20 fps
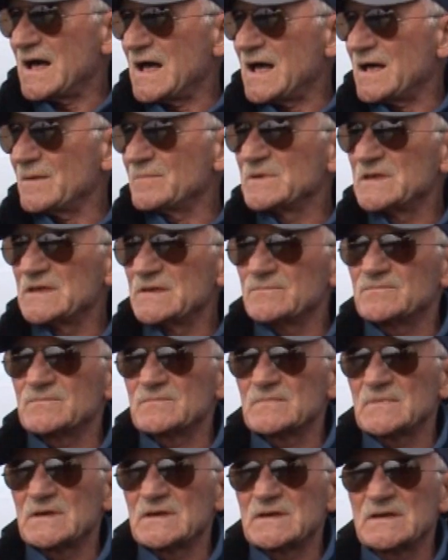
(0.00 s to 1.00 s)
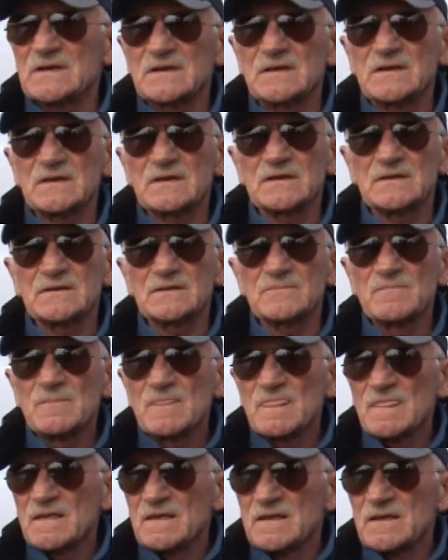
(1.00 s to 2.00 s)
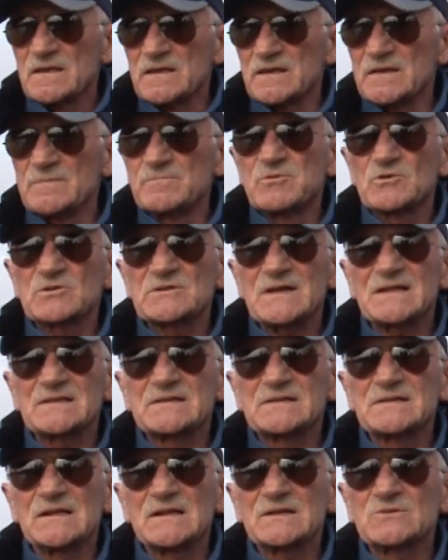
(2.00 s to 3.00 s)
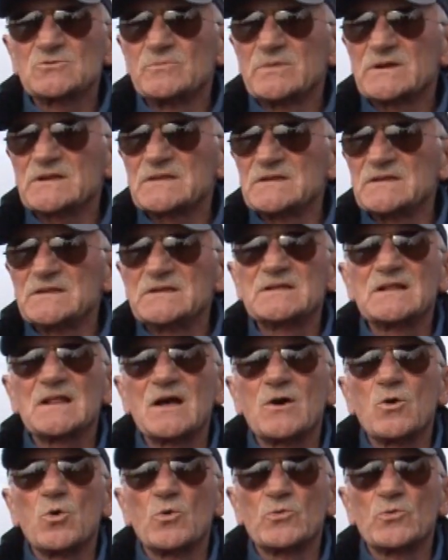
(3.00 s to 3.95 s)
ami eh, importati dalla tubertini della